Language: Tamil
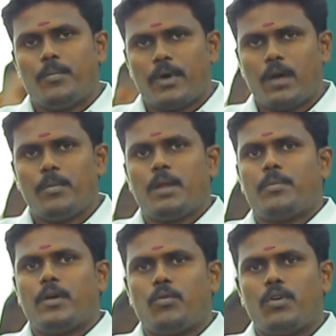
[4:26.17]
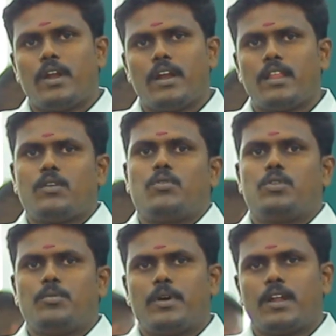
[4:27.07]
பராமரிப்பில் உங்களுடைய நிலத்தை
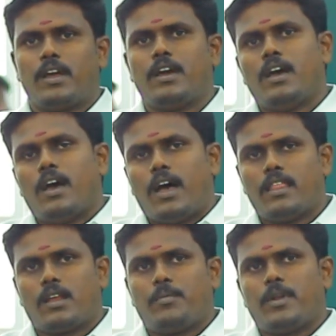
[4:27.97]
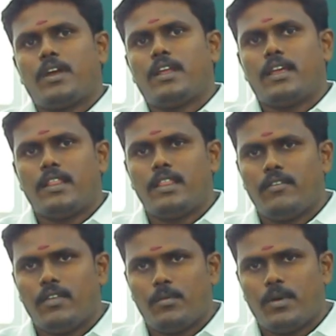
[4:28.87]
கொடுத்து பாருங்கள் அதற்கு பிறகு நீங்கள் எந்த
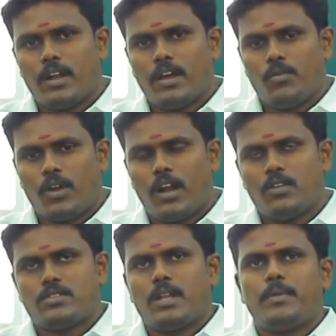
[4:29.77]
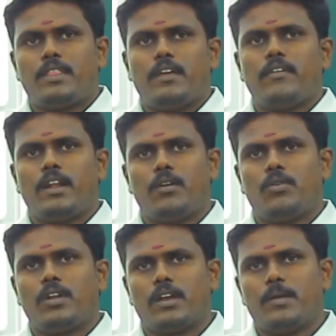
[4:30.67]
விதமான ஒரு ஆலோசனையுமே தேவையில்லை
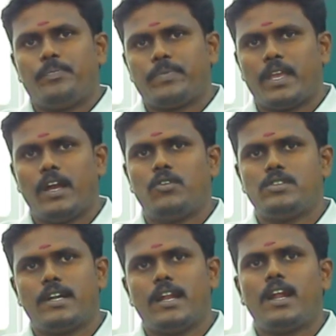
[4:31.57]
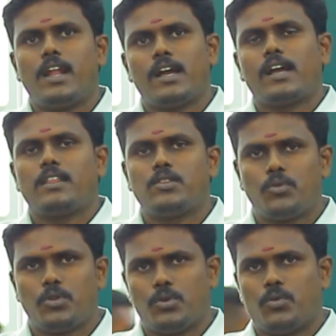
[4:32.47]
உங்களுக்கு ஏ டு ஜெட் எல்லாம் நாங்கள்
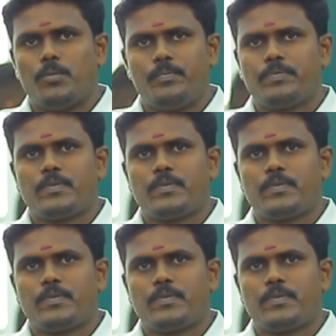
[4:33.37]
கற்றுக் கொடுத்துருவோம்